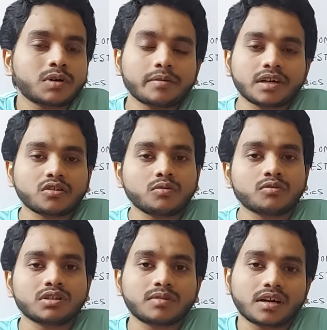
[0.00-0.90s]
পাবে না এরকম
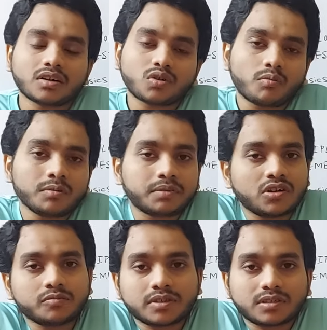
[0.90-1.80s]
হতে পারে না কমন
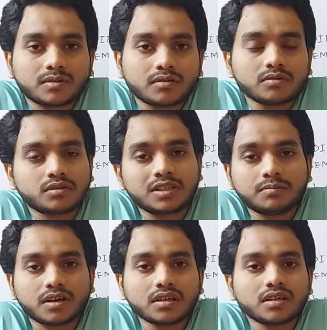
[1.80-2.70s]
পেলেও পেতে পারো হতেই
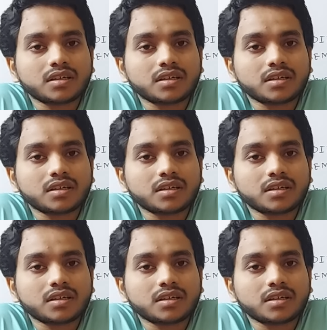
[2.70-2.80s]
পারে